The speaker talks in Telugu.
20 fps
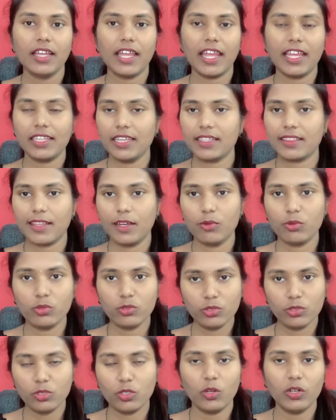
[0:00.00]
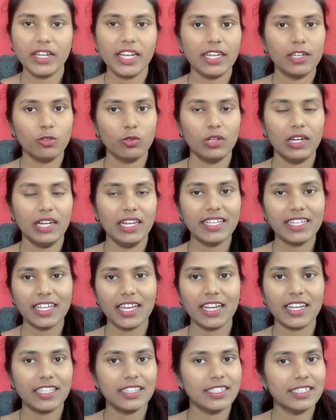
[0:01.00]
ఏదైతే ఉందో నేను
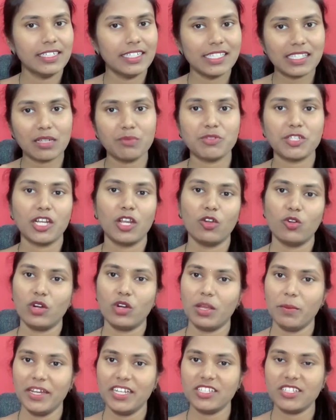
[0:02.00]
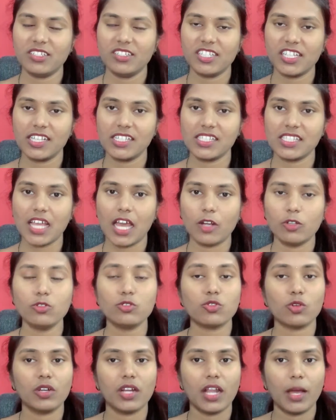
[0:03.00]
లింక్ అనేది డిస్క్రిప్షన్లో కూడా మెన్షన్ చేస్తాను
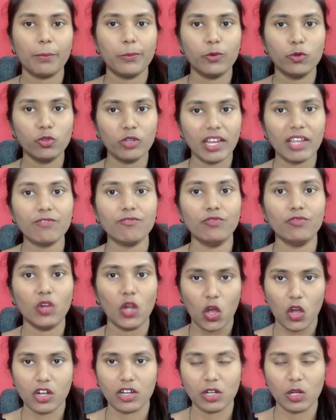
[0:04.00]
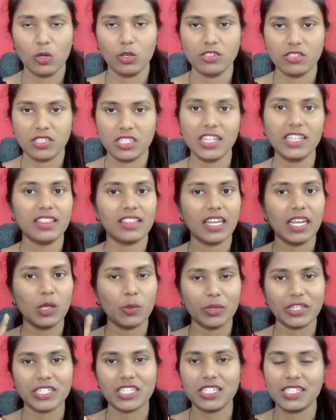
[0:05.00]
సో నా పూణే వ్లాగ్లోంచి త్రీ
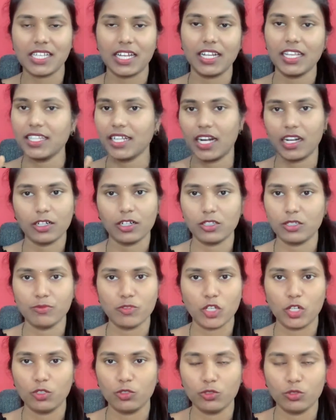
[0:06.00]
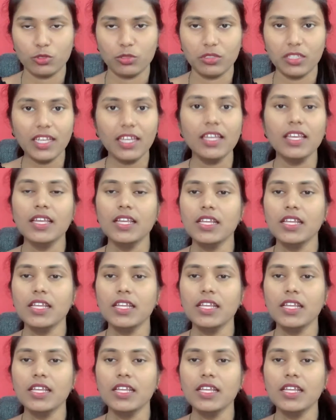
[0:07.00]
క్వశ్చన్స్ అనేది అడగడం జరుగుతుంది